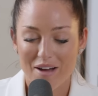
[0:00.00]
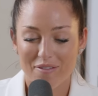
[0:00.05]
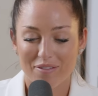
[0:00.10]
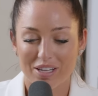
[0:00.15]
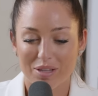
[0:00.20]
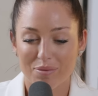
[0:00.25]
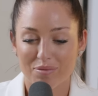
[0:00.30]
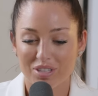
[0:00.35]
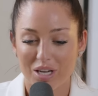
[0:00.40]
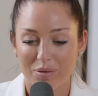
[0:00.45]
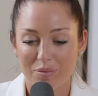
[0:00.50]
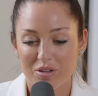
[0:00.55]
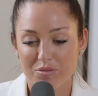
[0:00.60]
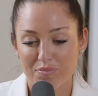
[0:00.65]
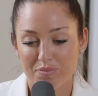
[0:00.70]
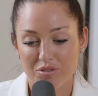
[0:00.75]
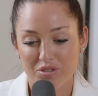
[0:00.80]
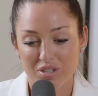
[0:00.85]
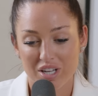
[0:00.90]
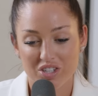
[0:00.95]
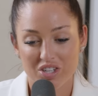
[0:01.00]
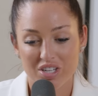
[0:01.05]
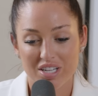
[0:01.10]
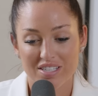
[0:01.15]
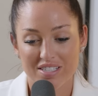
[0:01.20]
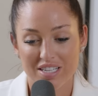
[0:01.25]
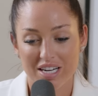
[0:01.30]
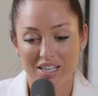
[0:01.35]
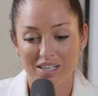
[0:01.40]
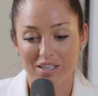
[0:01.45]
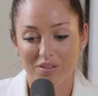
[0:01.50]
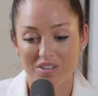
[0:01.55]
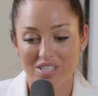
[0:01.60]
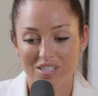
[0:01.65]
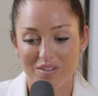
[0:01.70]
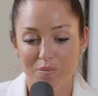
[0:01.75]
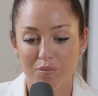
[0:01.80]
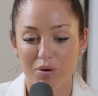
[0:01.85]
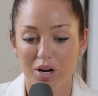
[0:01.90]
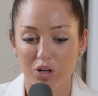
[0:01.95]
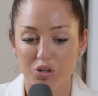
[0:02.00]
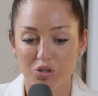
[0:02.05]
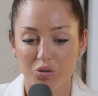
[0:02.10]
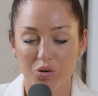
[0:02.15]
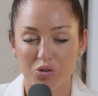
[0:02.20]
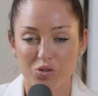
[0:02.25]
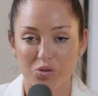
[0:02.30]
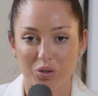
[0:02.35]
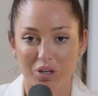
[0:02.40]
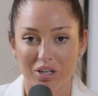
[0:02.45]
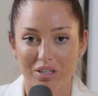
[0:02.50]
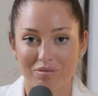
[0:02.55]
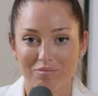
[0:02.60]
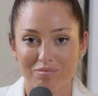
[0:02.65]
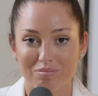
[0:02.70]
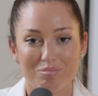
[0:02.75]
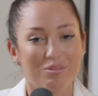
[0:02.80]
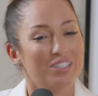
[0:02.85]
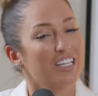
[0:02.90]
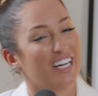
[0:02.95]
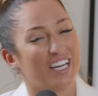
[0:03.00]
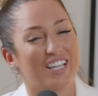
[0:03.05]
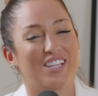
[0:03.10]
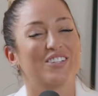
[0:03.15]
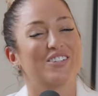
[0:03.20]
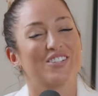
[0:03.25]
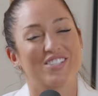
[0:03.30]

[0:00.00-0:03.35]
vai interpretar uma personagem na série televisiva Morangos com Açúcar, Margarida